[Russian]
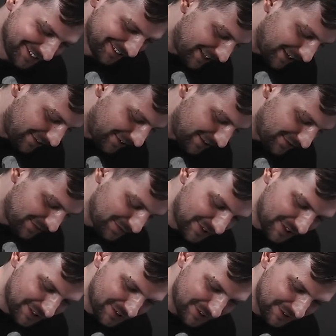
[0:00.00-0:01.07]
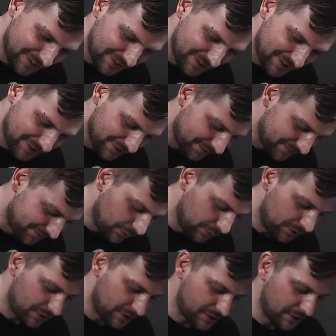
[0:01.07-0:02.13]
Давай выбирать что-то еще. Но
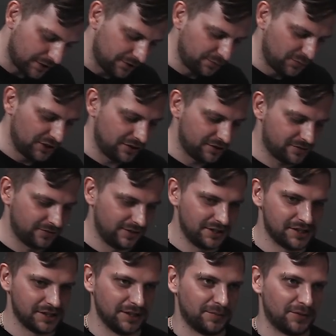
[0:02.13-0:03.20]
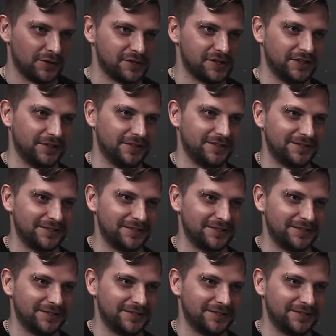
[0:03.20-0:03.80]
часто я меняюсь в лице просто,